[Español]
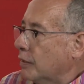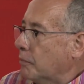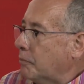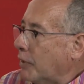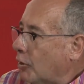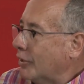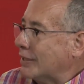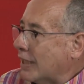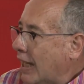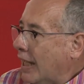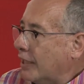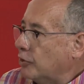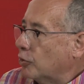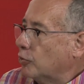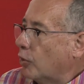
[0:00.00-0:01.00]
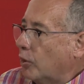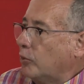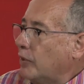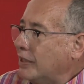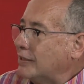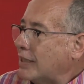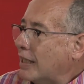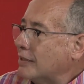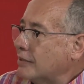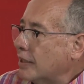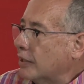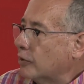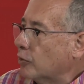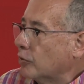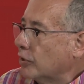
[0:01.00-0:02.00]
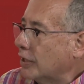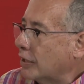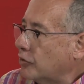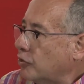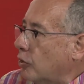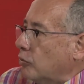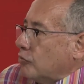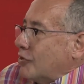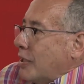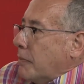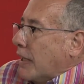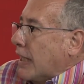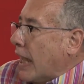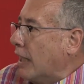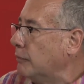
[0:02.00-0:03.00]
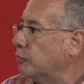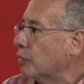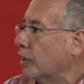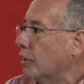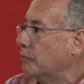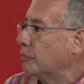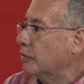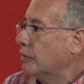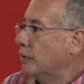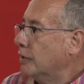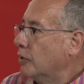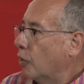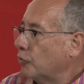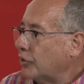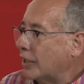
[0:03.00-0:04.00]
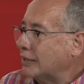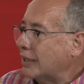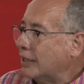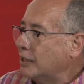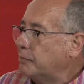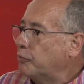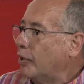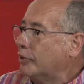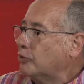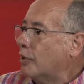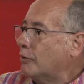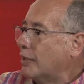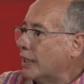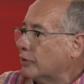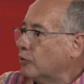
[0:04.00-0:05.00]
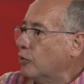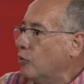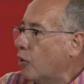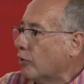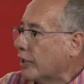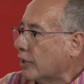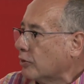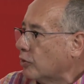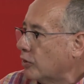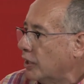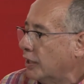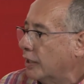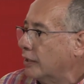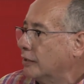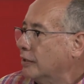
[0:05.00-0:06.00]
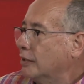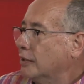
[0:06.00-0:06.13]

Pero entre ellos no hay una instancia de coordinación semanal, por ejemplo. O sea, estás dispuesto a hablar con Jorge Rodríguez,